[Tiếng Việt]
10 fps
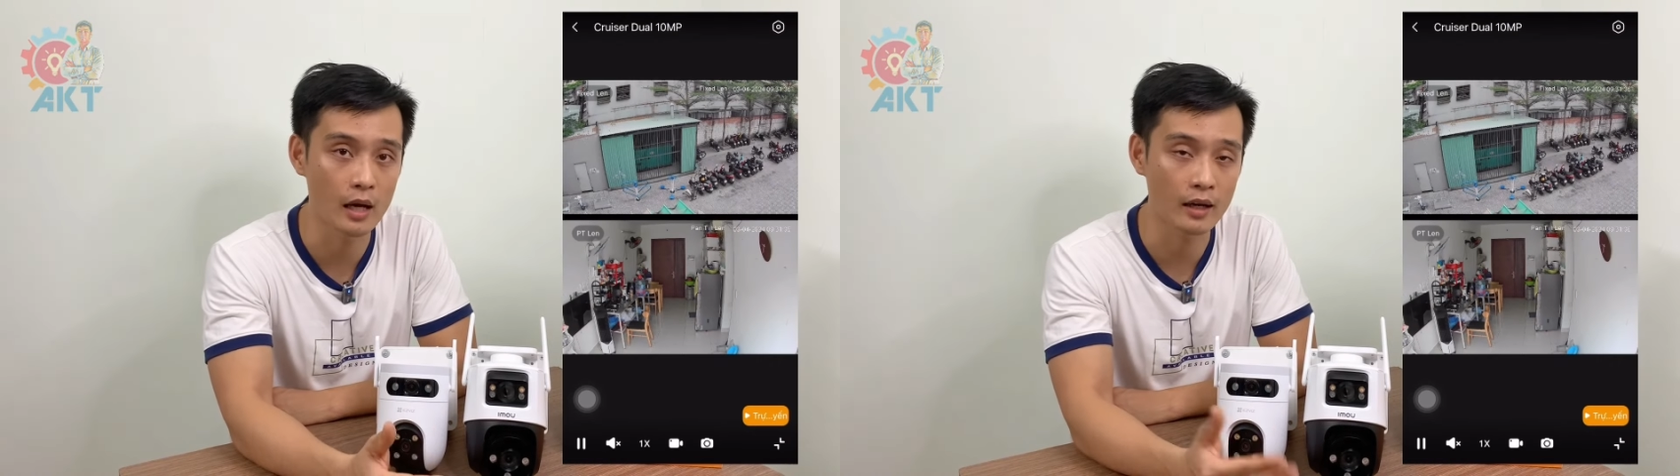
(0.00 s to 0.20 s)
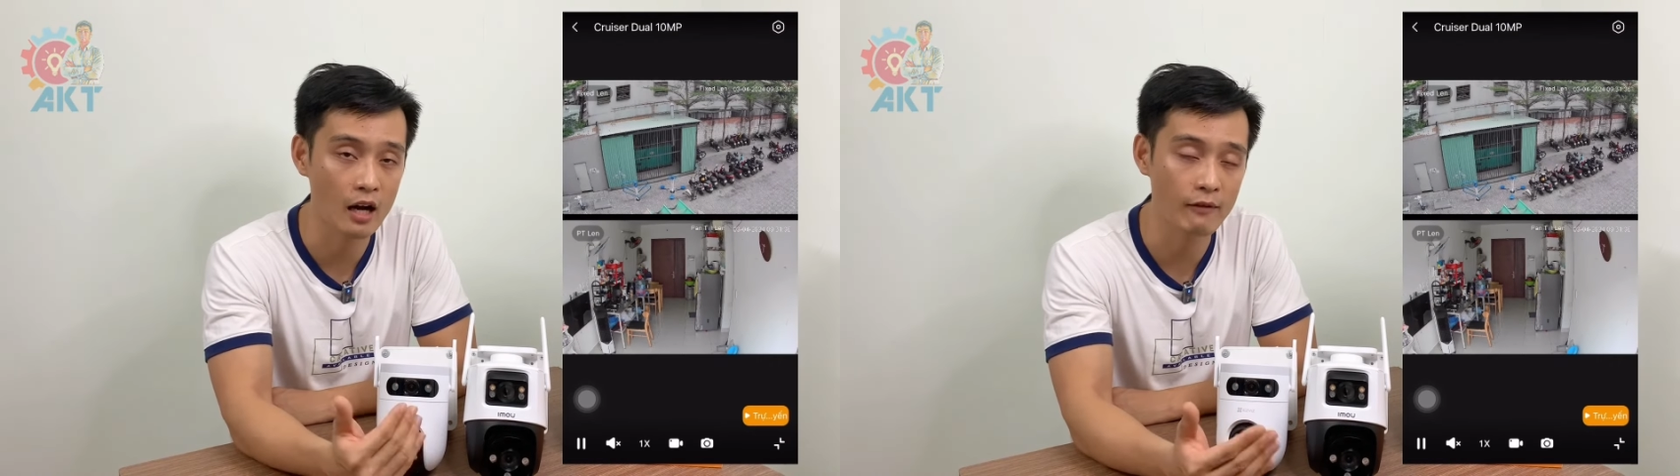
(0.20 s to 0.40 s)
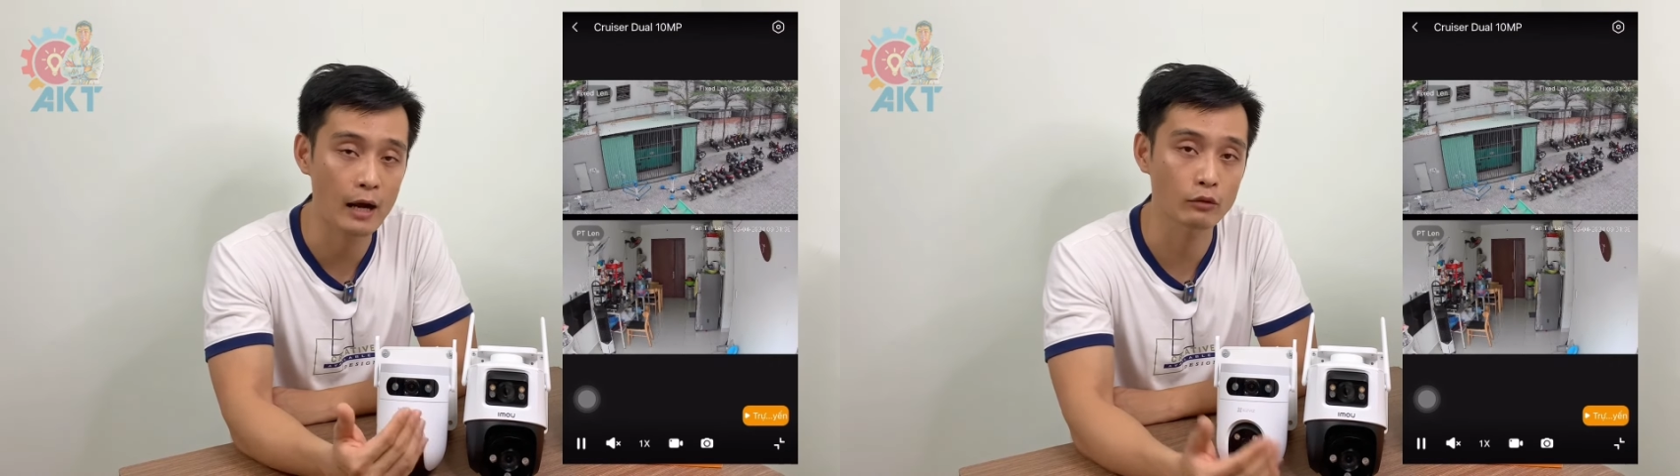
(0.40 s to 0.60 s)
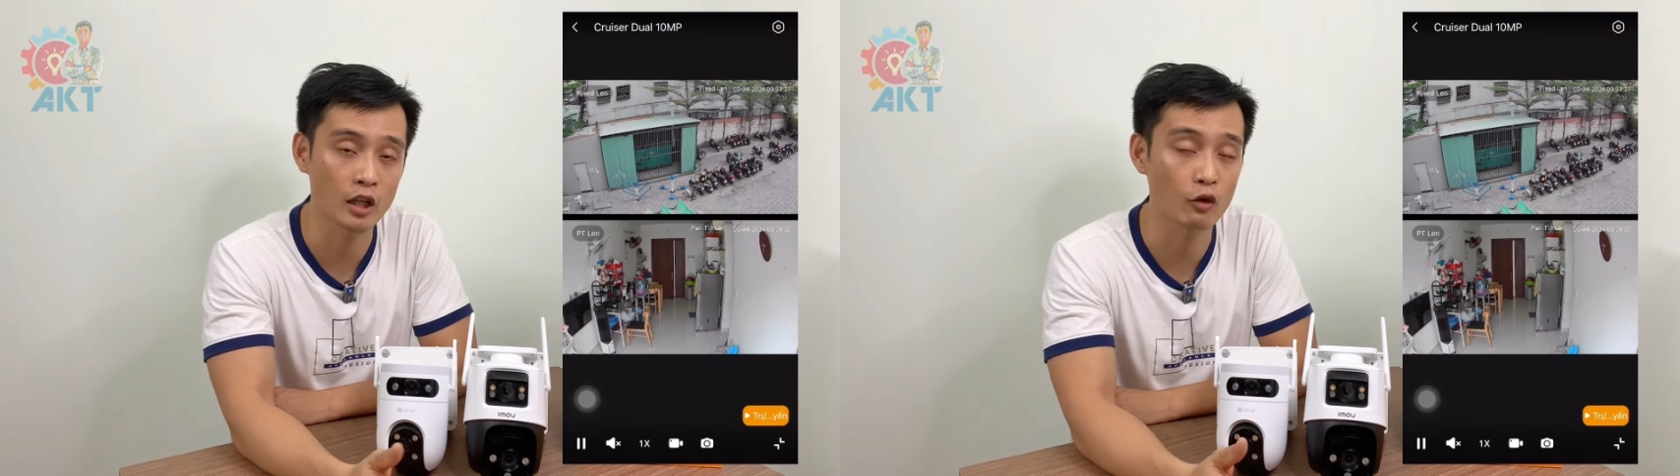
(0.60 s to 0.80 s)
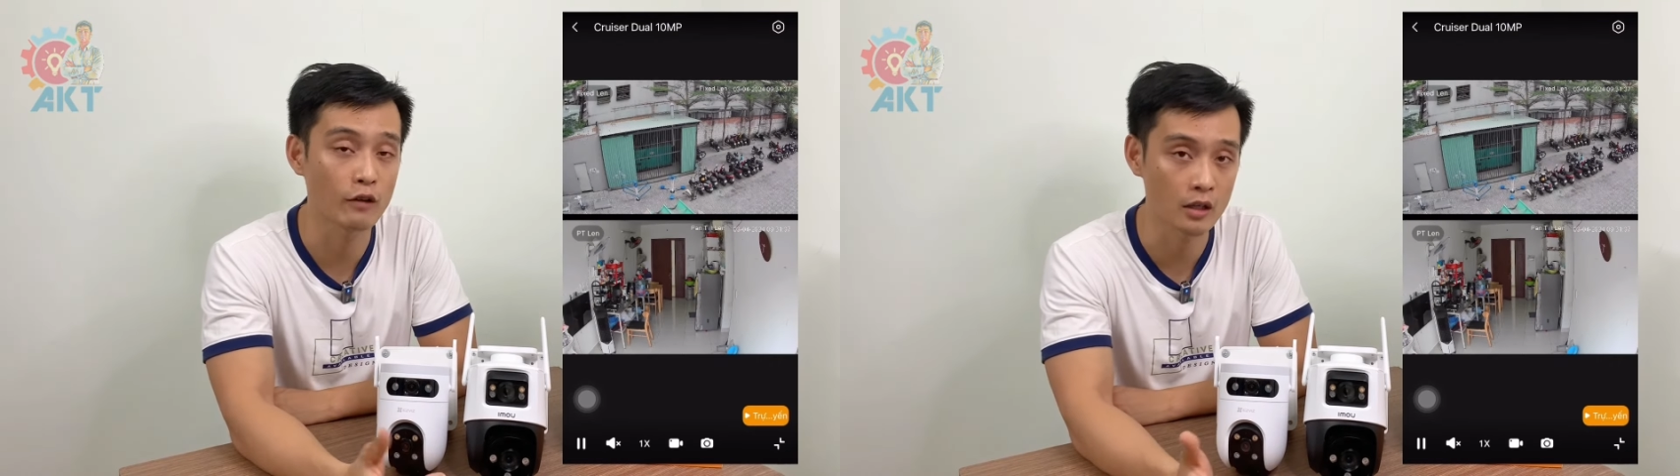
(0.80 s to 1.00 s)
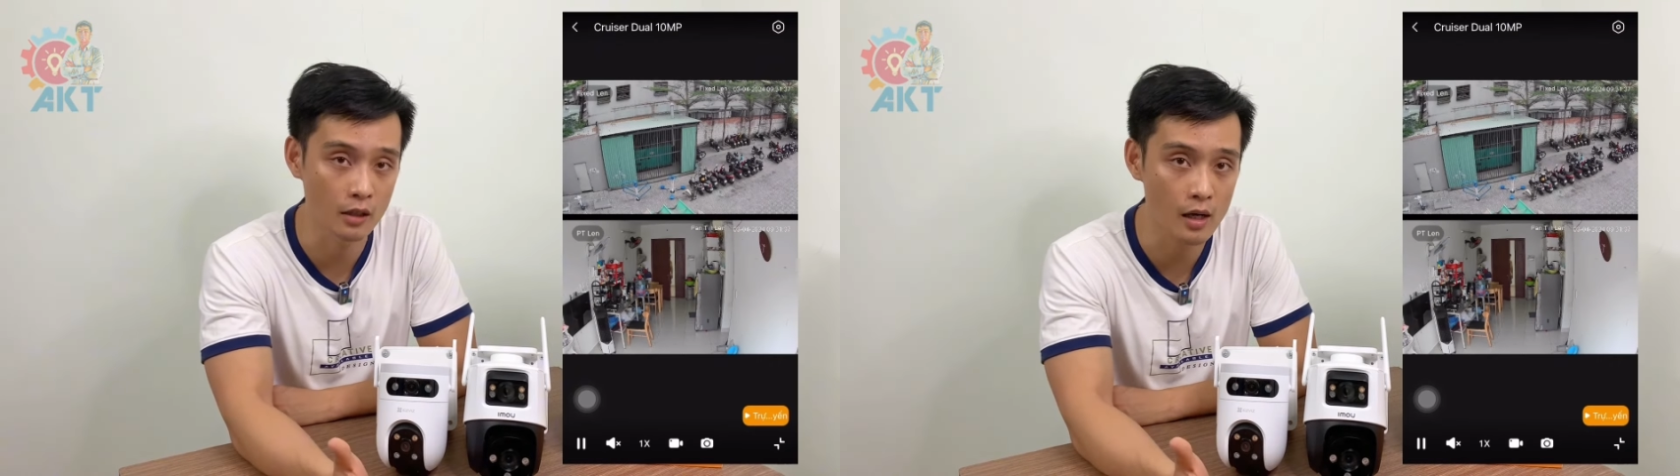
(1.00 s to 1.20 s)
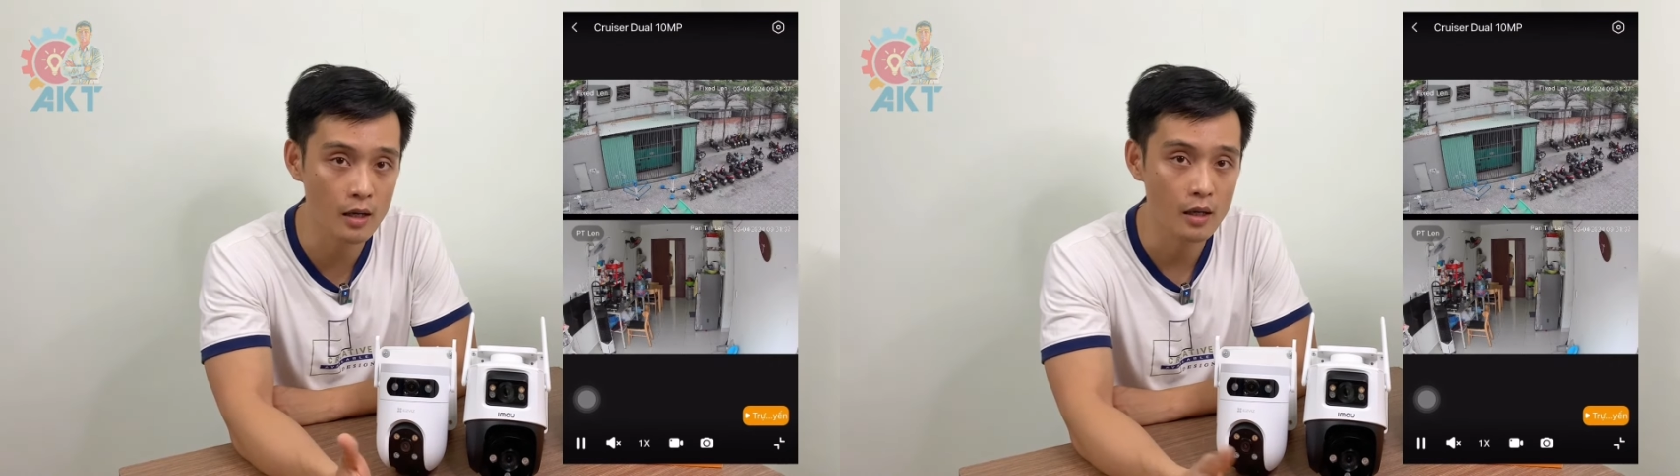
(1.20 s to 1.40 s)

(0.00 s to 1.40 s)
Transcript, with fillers: ra vào tại khu vực cửa